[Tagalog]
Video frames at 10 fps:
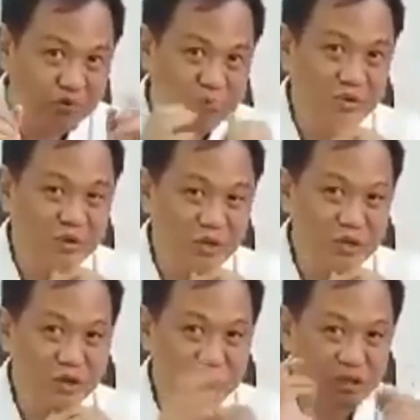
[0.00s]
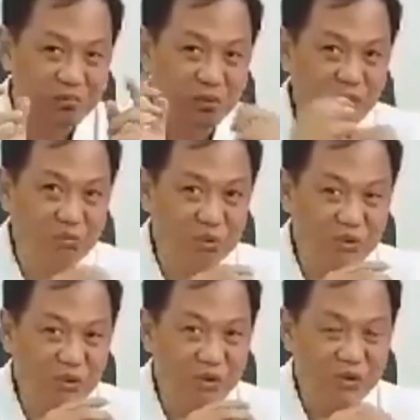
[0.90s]
Duruin yun sa buong
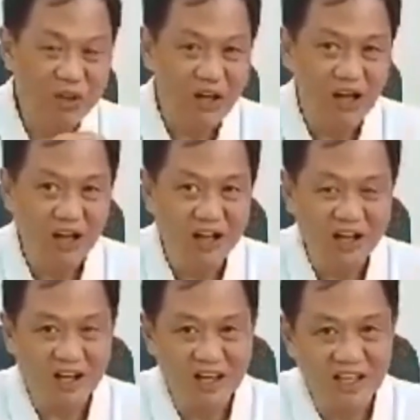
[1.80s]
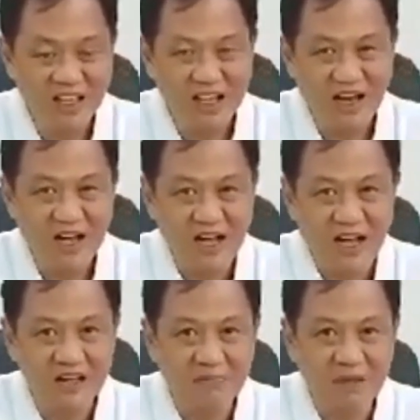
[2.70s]
mundo. At uh, kinikilala
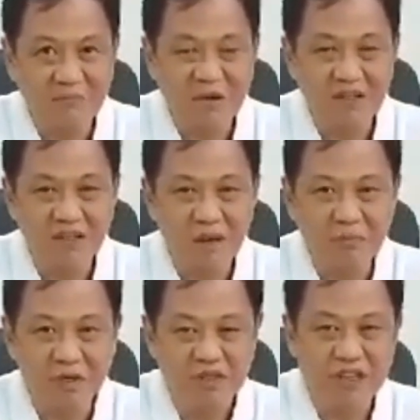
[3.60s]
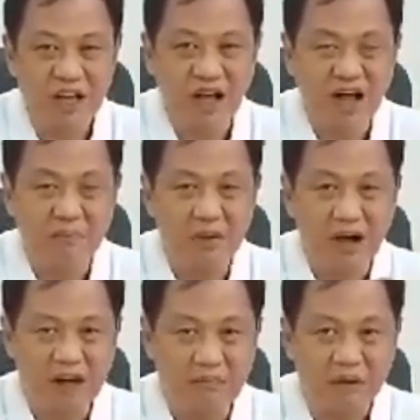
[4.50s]
at may mga chapters ang Alpha
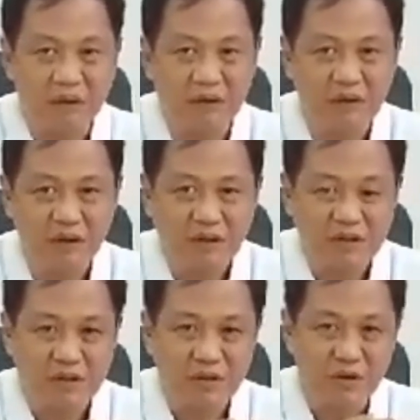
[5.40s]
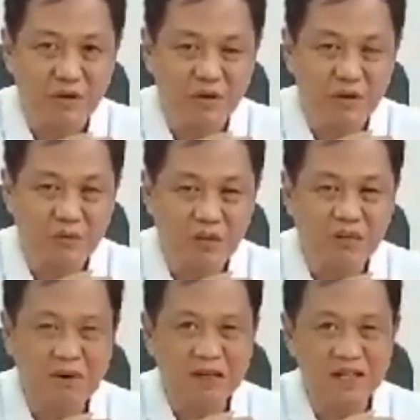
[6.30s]
Kappa Kapalo. So,
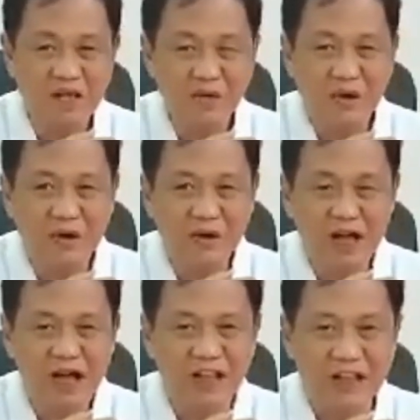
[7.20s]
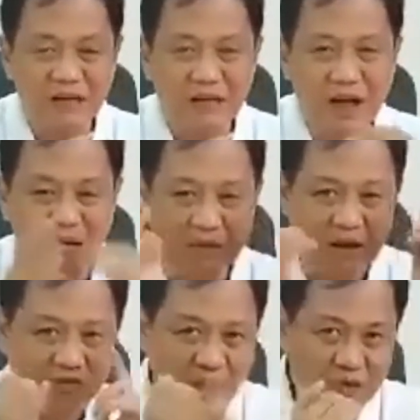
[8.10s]
binabati ko kayo lahat ang mga
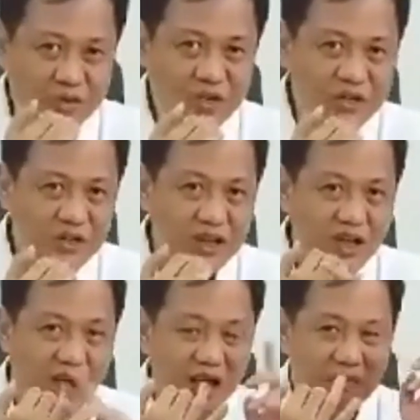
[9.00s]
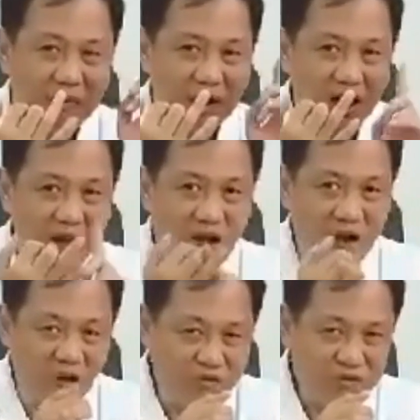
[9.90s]
founders, ang mga
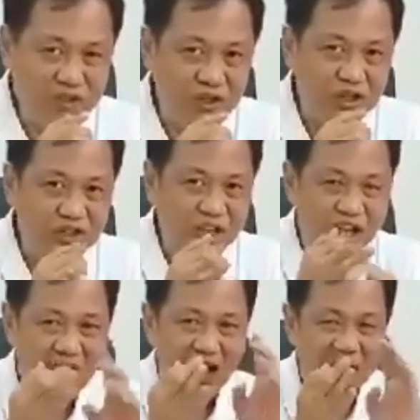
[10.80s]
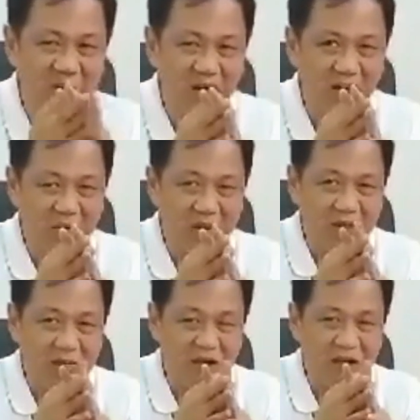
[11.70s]
officers, ang mga iba't
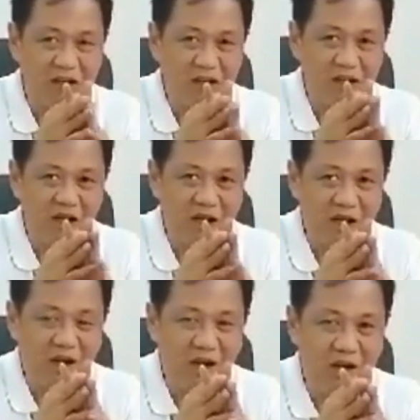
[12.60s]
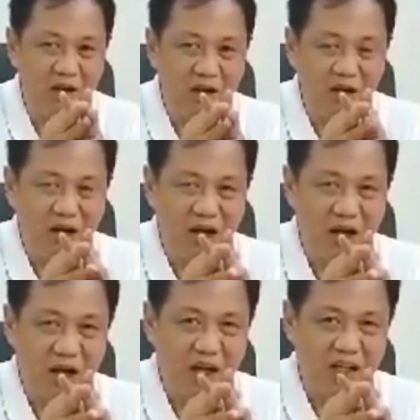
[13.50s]
ibang uh, uh,
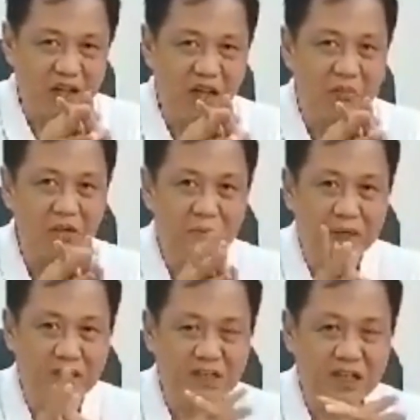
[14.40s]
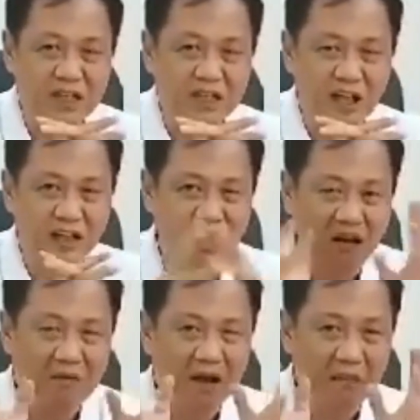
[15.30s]
uh, chapter president at ang
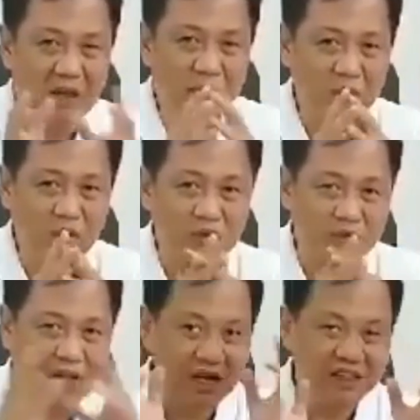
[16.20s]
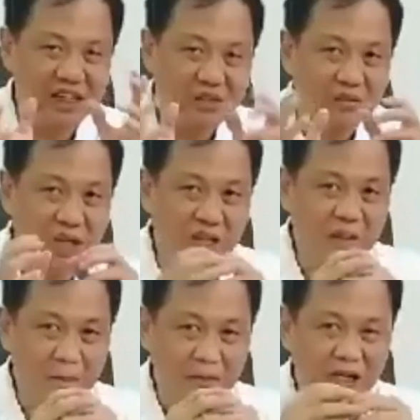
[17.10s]
mga membro. Dahil sa inyo lahat
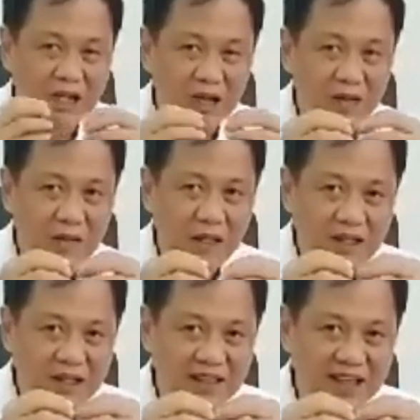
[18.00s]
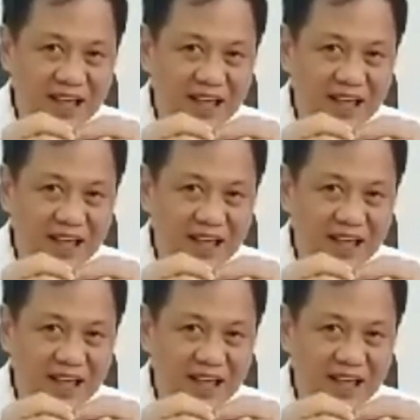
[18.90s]
talaga na